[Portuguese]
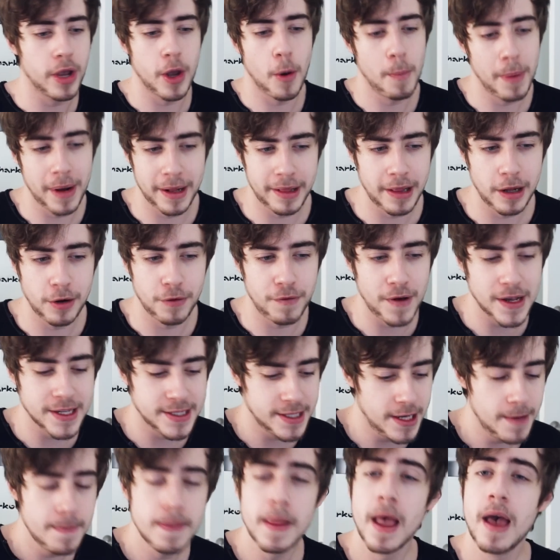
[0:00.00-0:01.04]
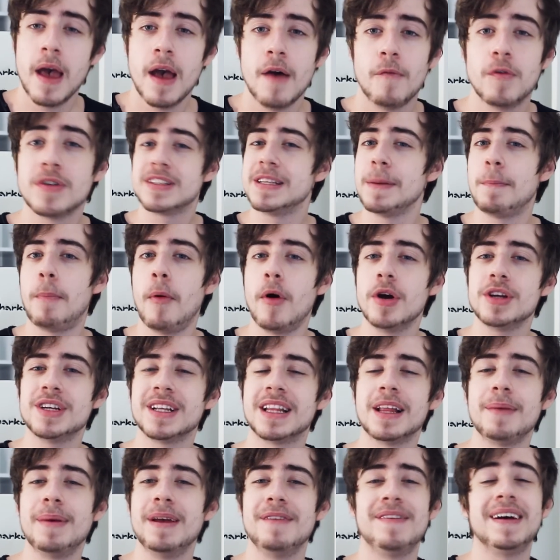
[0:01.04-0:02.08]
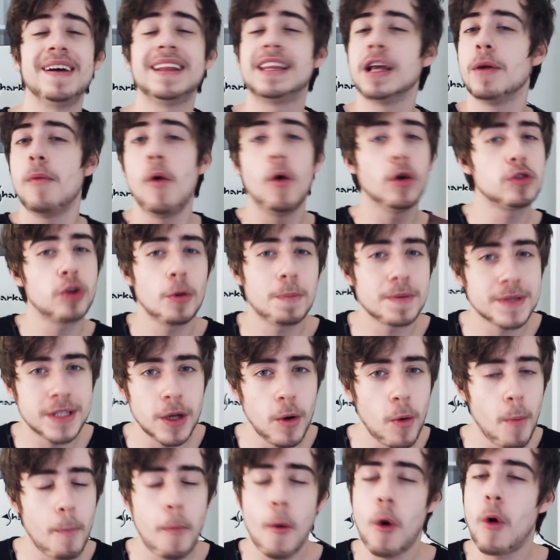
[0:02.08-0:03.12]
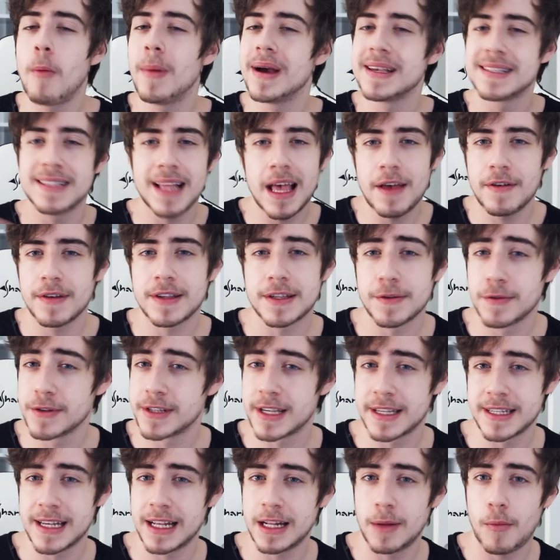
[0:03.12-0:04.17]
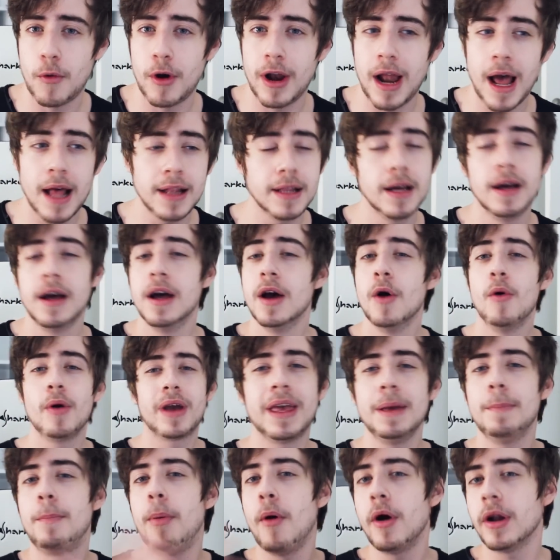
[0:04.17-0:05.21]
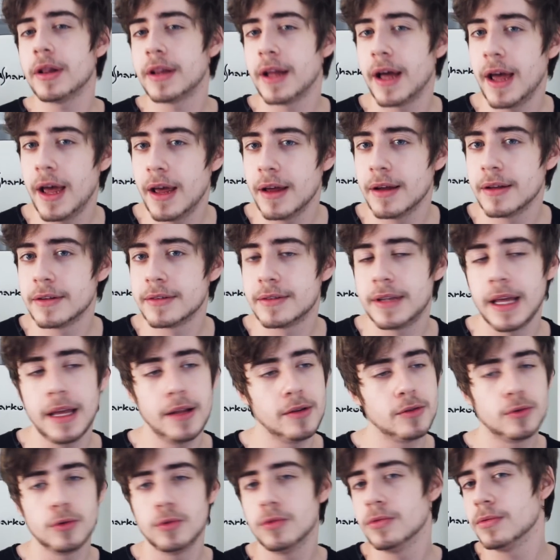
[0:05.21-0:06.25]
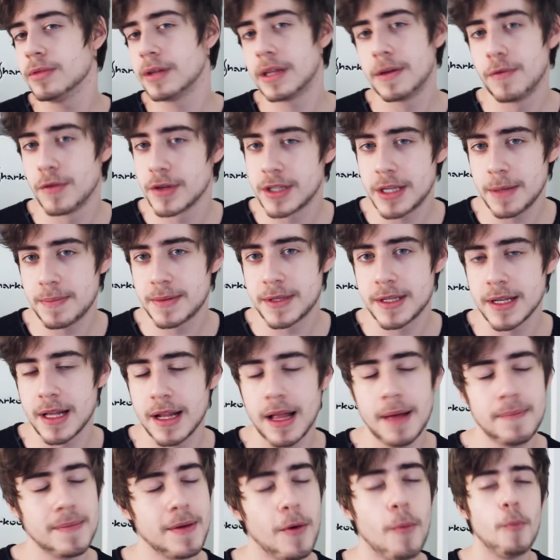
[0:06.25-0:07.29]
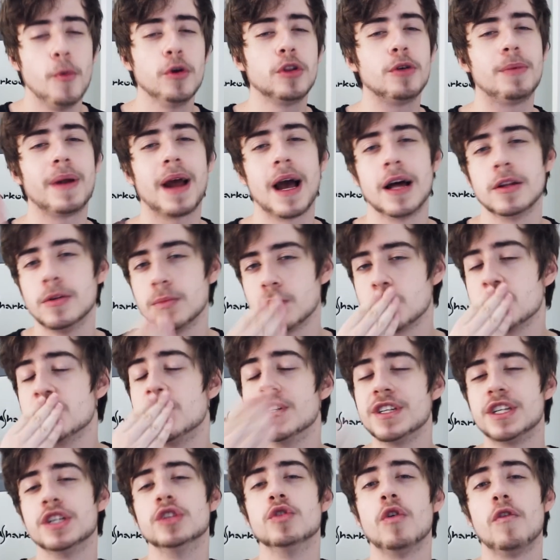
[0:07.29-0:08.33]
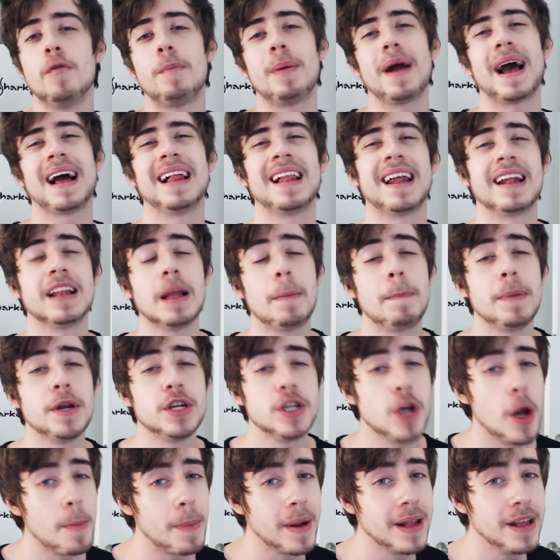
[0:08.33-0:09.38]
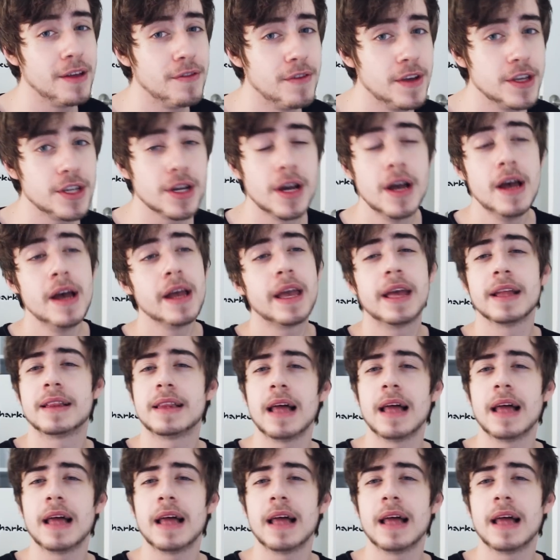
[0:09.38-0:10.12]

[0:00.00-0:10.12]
que eu pretendo pretendo fazer. Você pode também, vai ter uma outra opção um pouco mais leve, se você quiser dar uma olhada. O que importa é, tem tudo que você precisa lá. Muito obrigado de novo pra galera da Pichel e pra NVIDIA, que